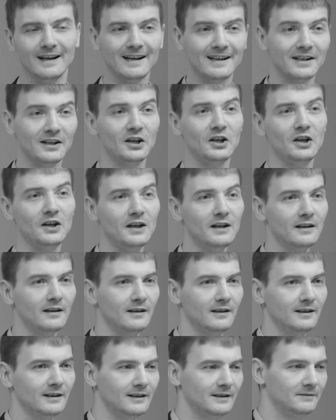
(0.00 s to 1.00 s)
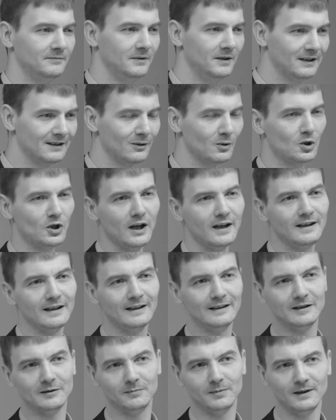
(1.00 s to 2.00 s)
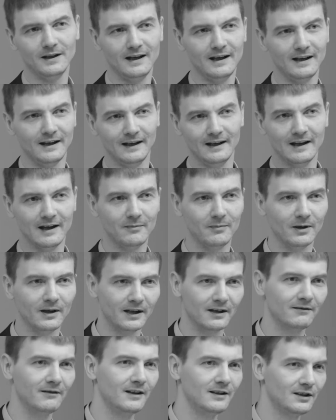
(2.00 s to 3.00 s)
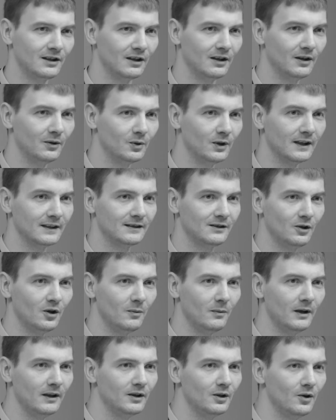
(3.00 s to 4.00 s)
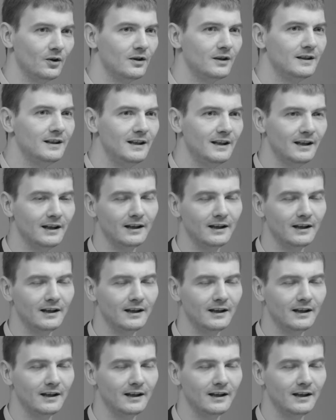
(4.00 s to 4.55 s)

как и э, излучатель тепла или обогреватель у нас дома, но не